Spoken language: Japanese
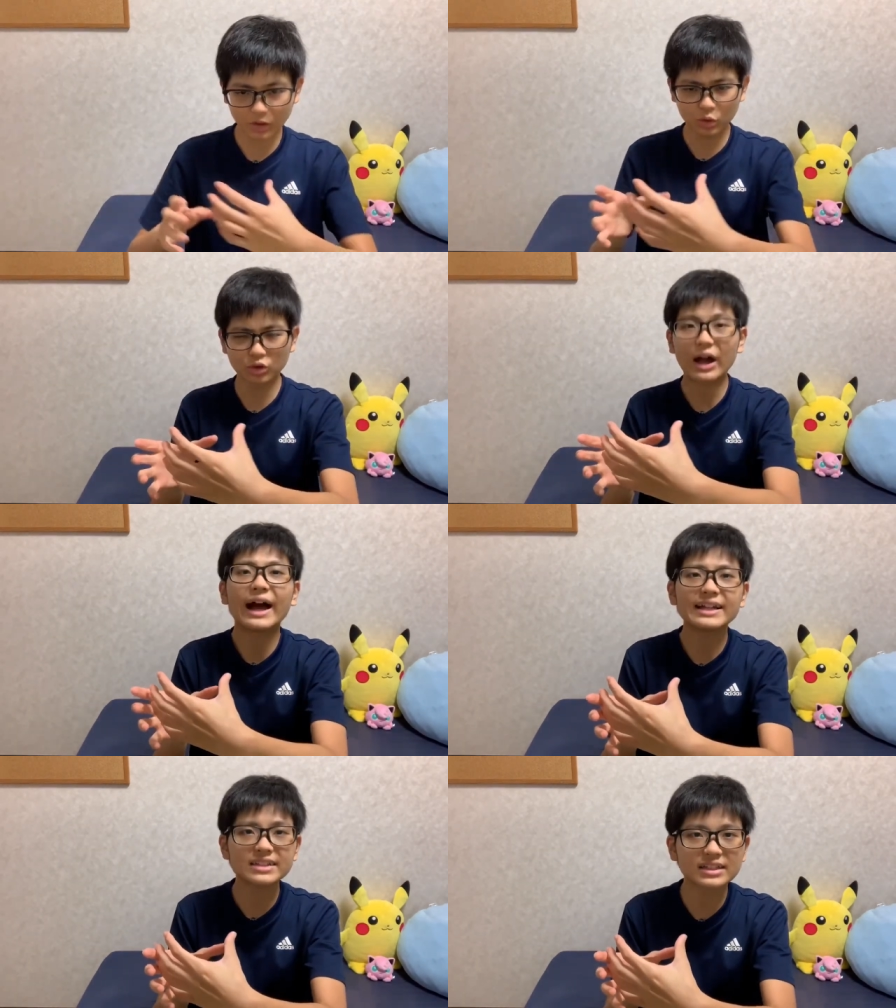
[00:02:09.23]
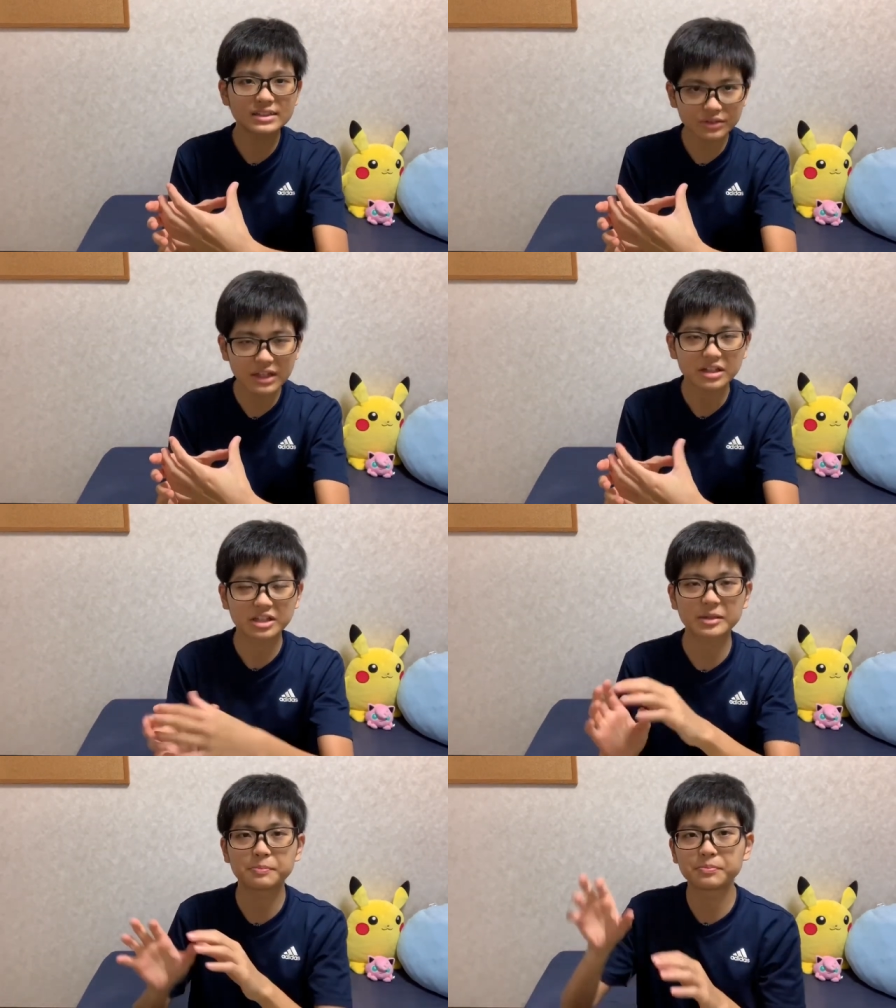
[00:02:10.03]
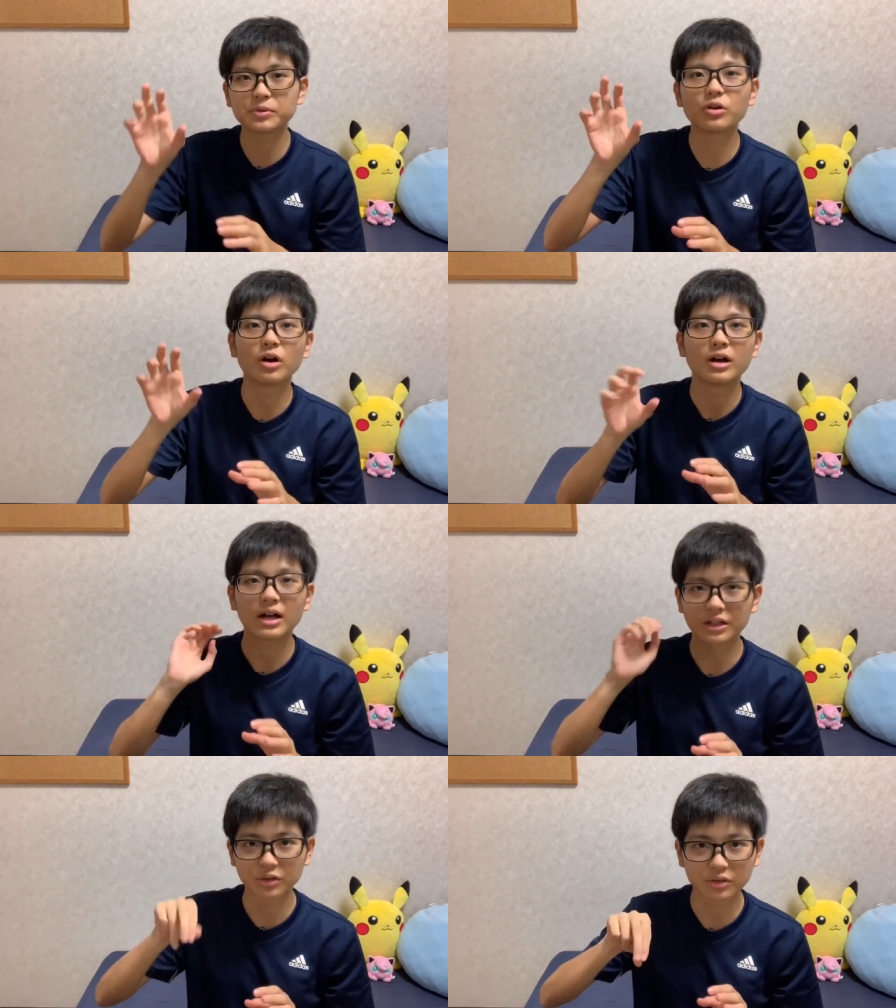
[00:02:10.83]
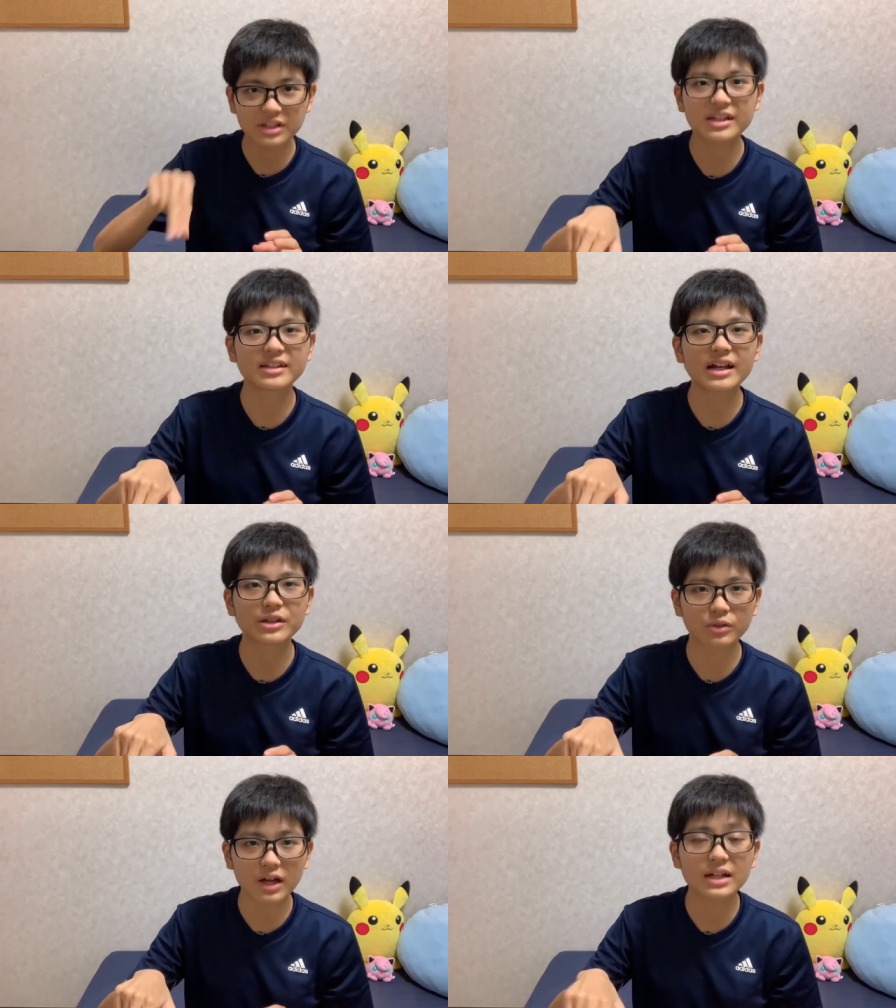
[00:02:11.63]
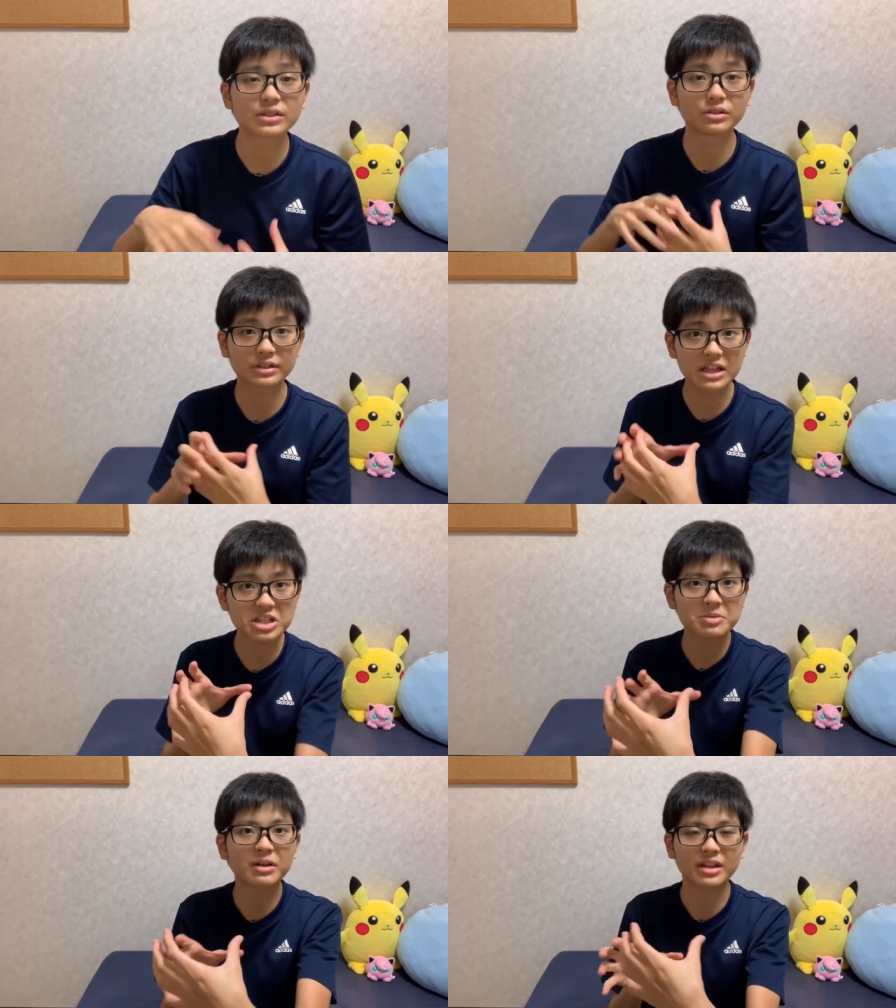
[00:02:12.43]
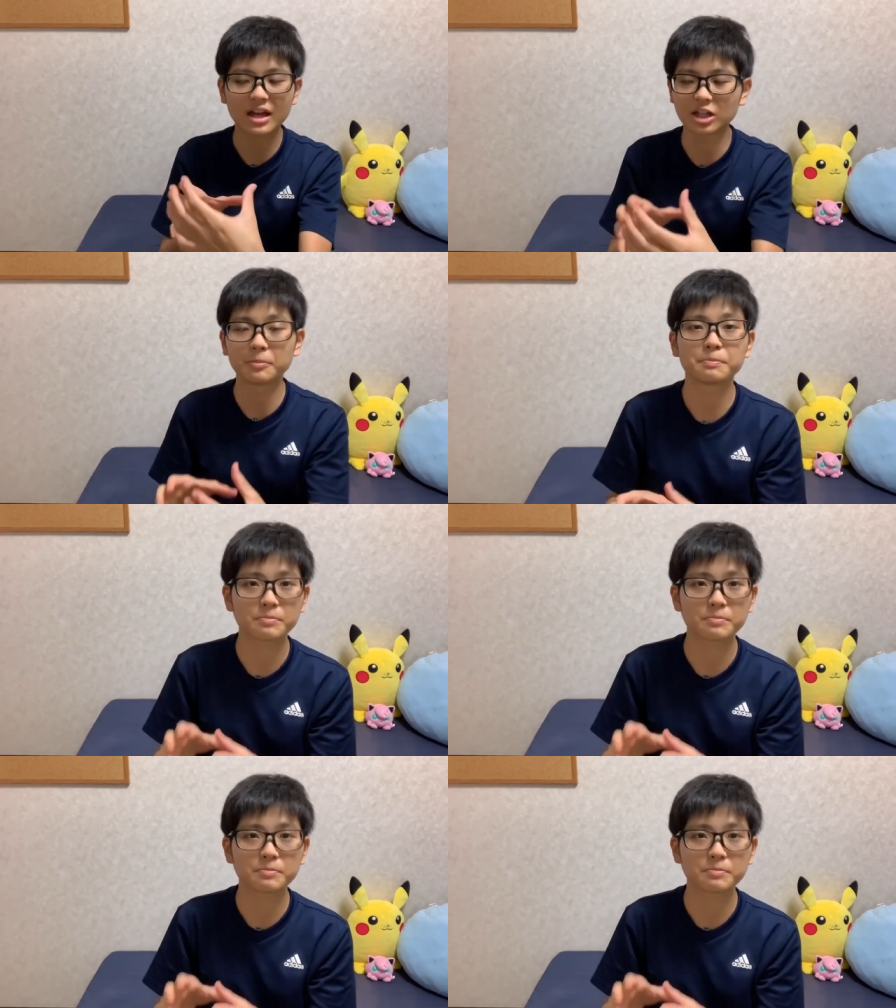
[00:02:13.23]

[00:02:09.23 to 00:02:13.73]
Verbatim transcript: この改札のね、切符を、あの、入れたりとか、その電子マネー、あの、